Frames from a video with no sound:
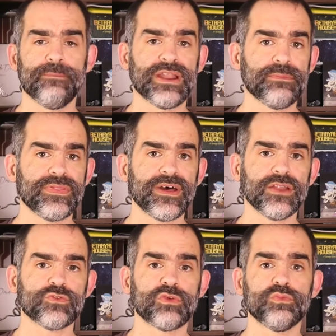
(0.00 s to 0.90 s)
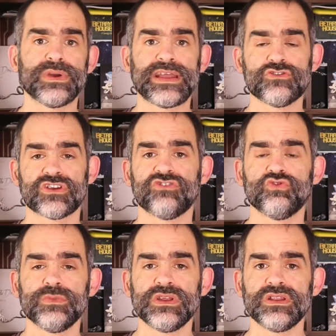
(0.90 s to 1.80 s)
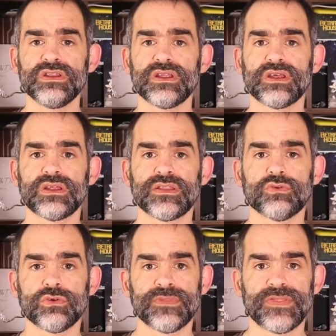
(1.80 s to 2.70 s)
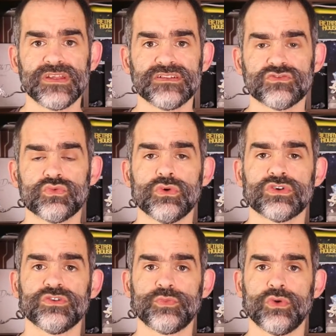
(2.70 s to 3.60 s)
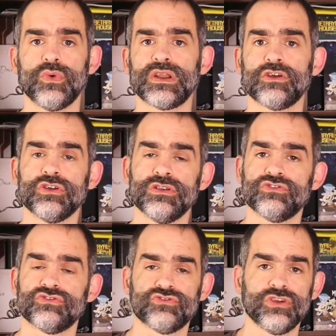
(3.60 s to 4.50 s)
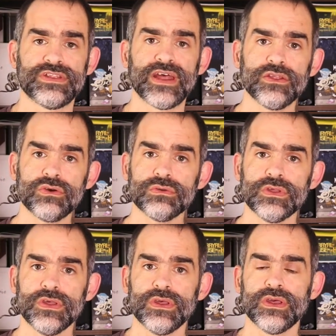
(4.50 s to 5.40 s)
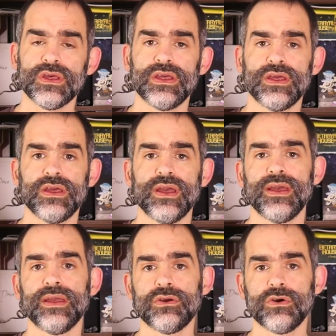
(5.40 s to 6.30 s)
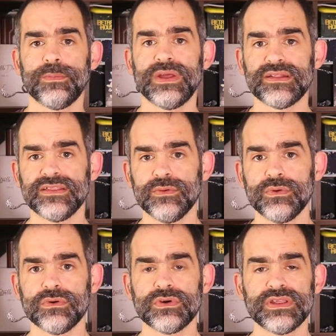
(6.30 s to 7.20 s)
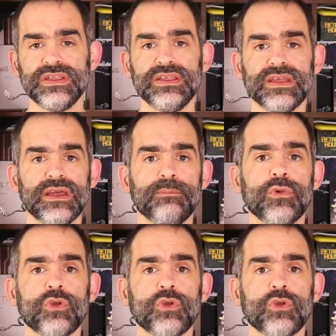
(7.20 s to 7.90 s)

Bien, para empezar, un pequeño resumen. Eh, Down of the Sets es un juego que se puede jugar en solitario, eh, en cooperativo y en